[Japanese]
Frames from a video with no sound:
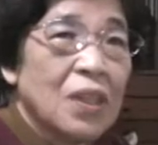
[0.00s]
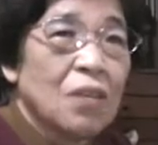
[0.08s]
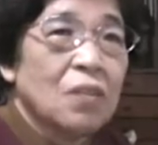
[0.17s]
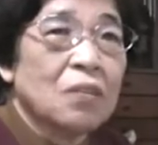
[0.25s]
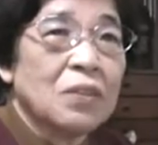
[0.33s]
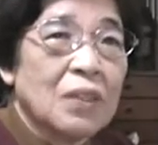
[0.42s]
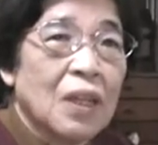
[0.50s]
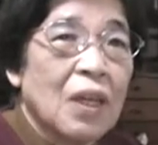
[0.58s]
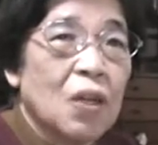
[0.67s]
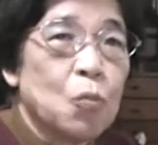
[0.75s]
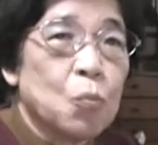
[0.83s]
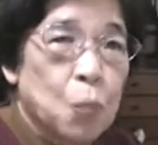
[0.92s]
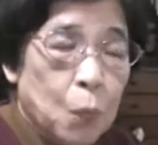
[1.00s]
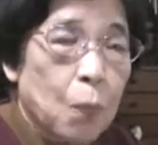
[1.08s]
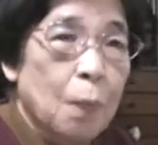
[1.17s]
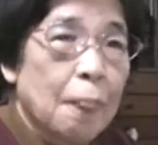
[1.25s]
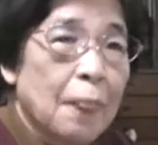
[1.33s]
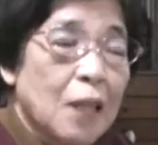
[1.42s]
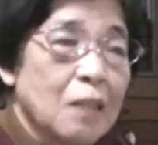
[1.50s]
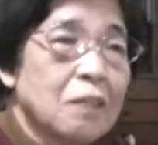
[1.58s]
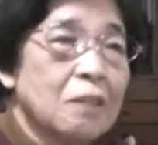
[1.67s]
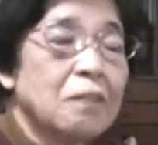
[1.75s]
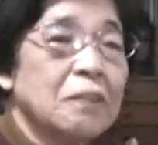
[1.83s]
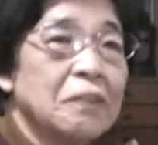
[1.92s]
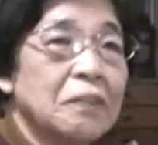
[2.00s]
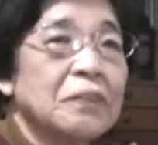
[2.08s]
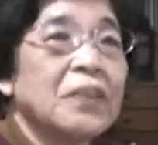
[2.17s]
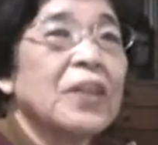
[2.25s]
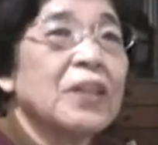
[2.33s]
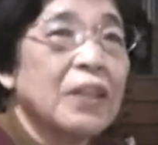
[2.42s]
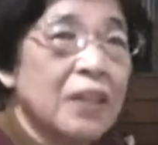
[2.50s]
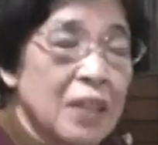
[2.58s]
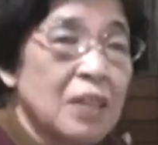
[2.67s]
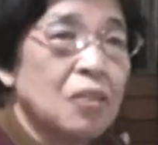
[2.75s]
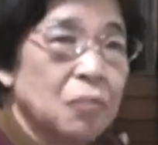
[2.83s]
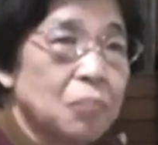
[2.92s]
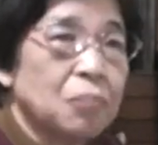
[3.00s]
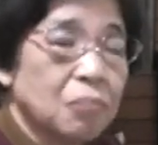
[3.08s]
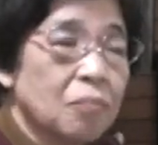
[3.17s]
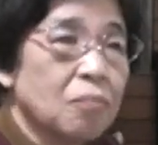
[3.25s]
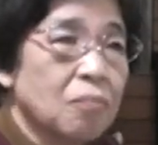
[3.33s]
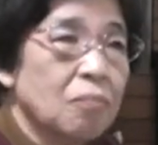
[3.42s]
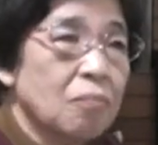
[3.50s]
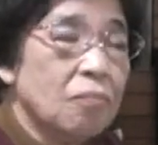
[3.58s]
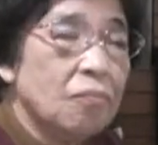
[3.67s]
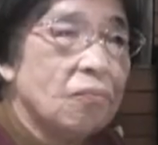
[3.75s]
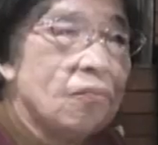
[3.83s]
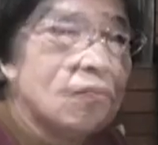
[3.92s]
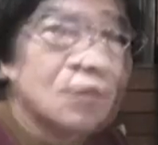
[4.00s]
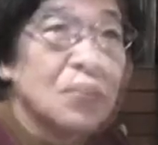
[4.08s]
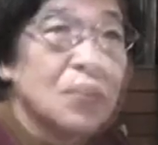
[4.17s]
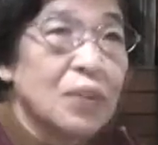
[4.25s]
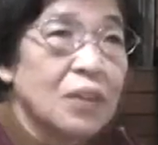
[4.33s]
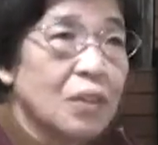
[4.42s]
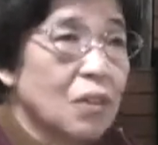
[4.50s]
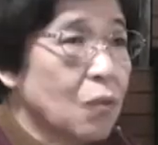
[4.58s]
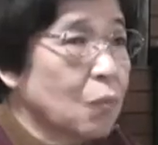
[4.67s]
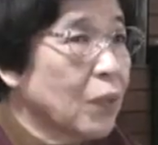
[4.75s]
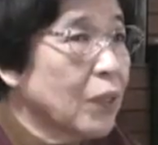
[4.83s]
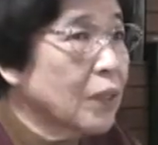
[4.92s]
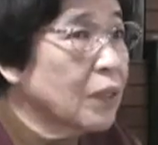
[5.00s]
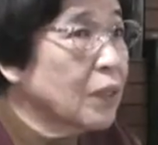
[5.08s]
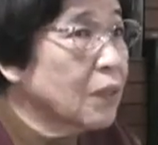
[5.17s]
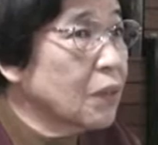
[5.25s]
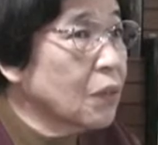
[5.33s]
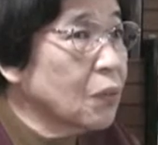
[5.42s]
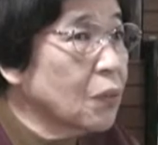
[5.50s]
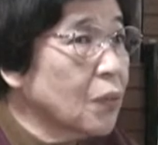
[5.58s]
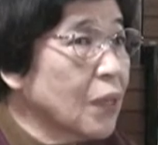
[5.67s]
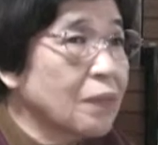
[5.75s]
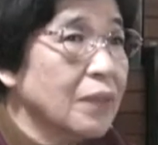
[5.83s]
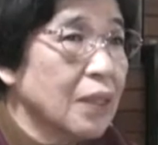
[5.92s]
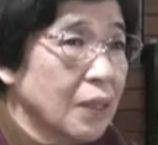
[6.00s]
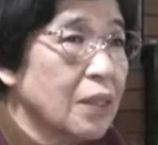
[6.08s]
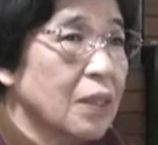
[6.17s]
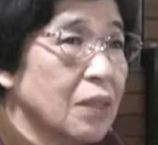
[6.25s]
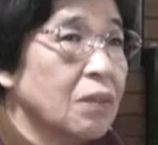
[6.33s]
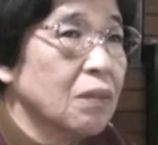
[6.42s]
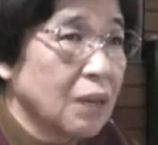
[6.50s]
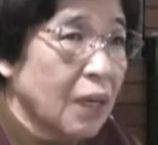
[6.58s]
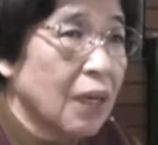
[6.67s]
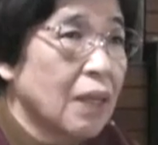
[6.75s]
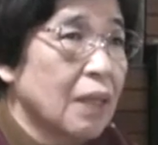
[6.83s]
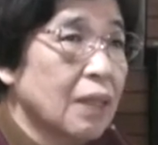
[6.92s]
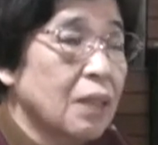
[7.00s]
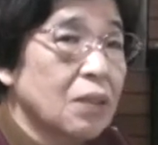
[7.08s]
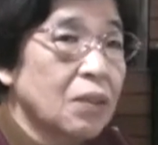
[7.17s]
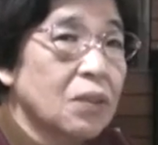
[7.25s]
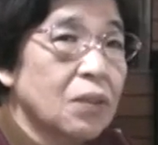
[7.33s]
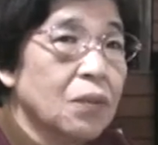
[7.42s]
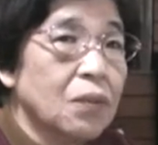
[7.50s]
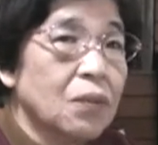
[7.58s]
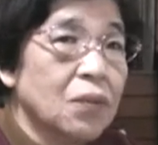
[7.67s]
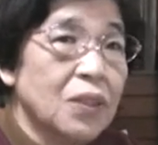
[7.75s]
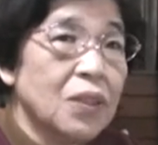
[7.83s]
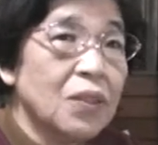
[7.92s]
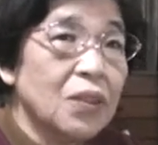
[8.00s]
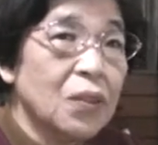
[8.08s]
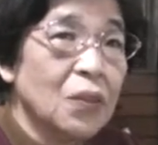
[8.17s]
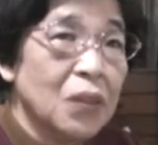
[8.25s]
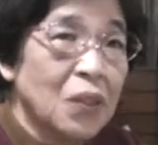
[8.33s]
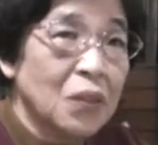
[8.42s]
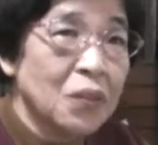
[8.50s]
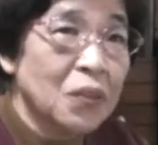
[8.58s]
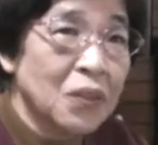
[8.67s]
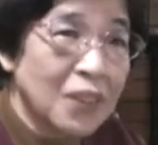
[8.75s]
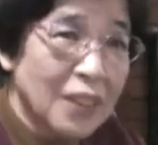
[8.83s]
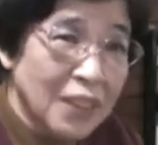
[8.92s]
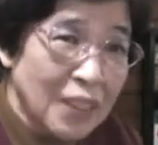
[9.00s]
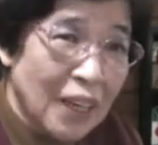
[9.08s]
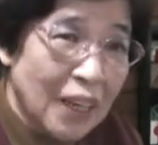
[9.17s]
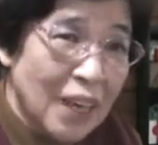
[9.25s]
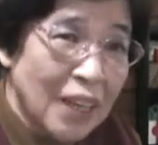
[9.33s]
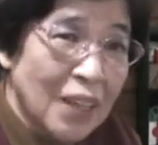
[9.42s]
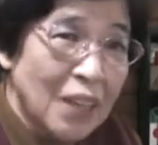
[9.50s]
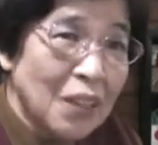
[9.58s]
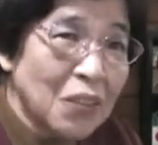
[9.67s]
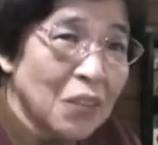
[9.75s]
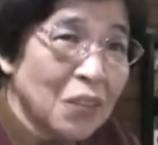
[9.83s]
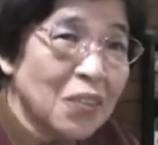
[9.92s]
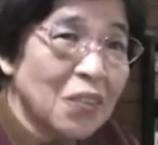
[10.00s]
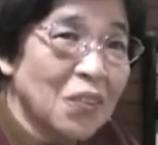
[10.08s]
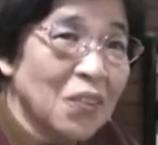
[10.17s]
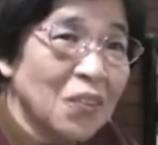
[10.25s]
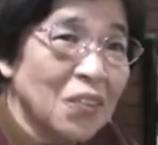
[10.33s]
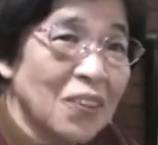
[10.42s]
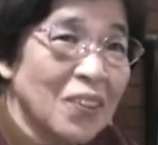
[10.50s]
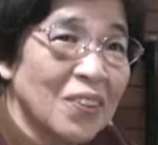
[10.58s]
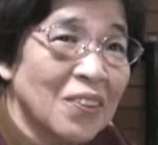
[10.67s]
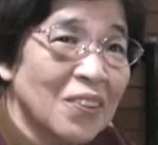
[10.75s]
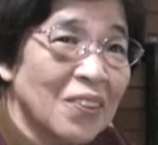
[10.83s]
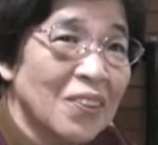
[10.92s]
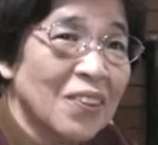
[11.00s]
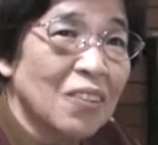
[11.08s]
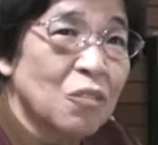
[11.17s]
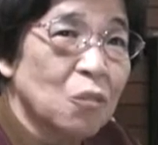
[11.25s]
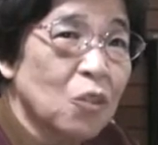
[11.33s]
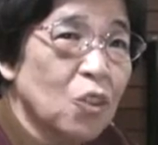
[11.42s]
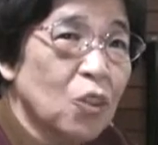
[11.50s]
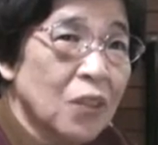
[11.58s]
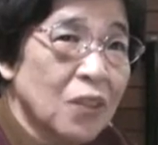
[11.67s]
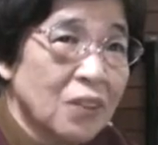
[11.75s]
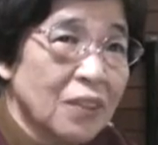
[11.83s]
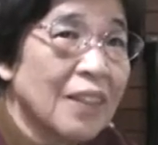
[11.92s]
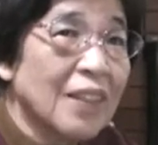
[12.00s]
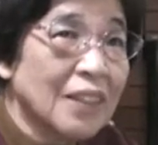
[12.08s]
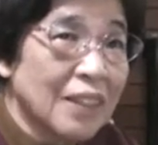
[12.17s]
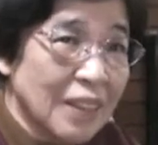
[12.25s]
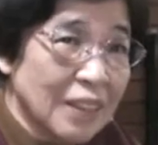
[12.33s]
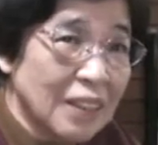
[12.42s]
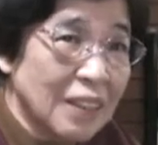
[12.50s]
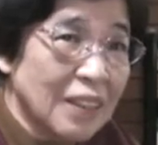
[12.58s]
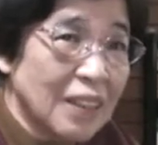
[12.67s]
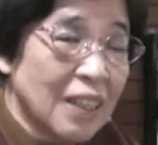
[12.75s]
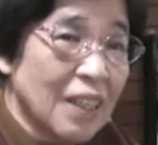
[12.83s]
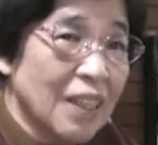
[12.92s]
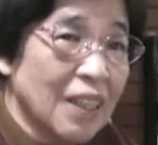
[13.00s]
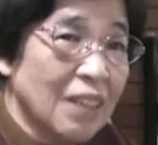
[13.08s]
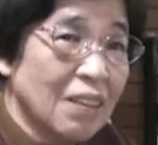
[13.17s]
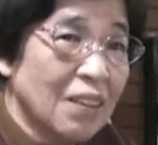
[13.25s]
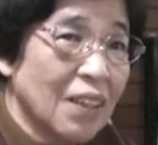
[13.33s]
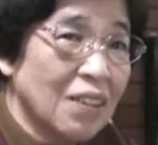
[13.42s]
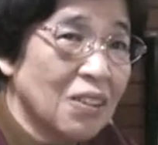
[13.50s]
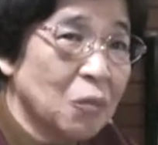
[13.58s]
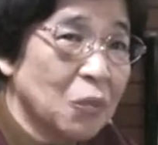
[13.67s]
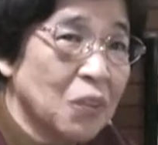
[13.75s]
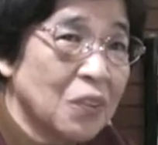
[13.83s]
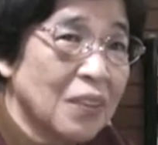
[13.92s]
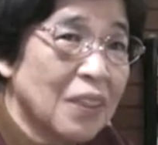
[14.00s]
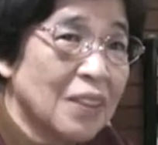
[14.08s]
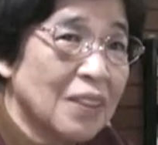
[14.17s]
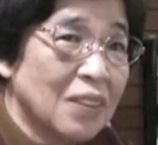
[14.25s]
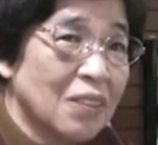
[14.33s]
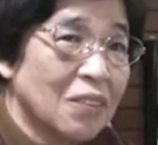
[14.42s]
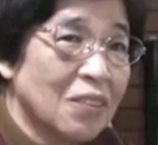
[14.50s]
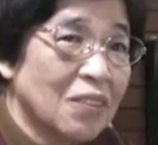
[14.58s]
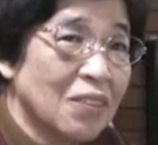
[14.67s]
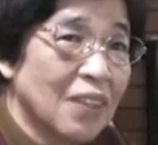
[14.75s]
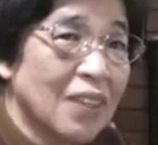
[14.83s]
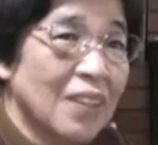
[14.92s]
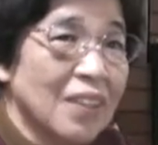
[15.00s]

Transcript: が多くてそのような状態でねそこにまあ10日ぐらいいたでしょうかそして今度新光殿ご存知ですかそこに今度はいよいよ向こうは少なかったしあの看護婦も少ないしということで